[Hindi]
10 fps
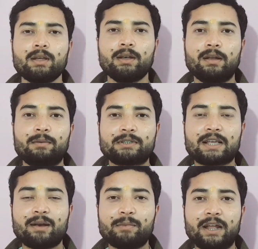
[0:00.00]

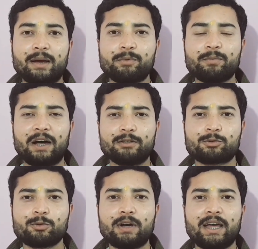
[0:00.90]
नमस्कार मेरा नाम
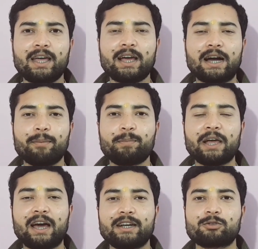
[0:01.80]
हिमांशु है आप
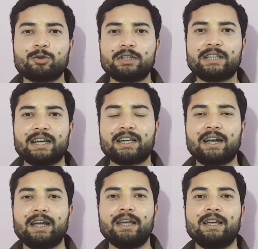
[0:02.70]
बिहार एक सोच देख
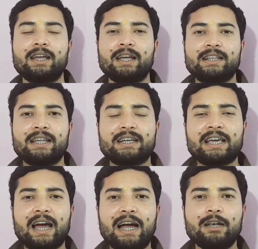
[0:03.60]
रहे हैं
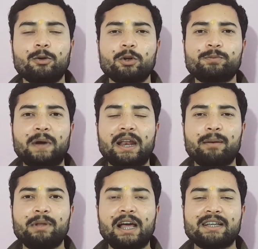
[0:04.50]
देखिए आज लोजपा
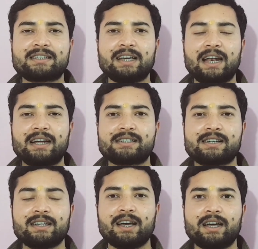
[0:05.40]
रामविलास के
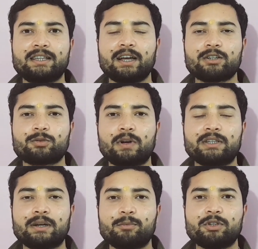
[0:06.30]
राष्ट्रीय अध्यक्ष व जमुई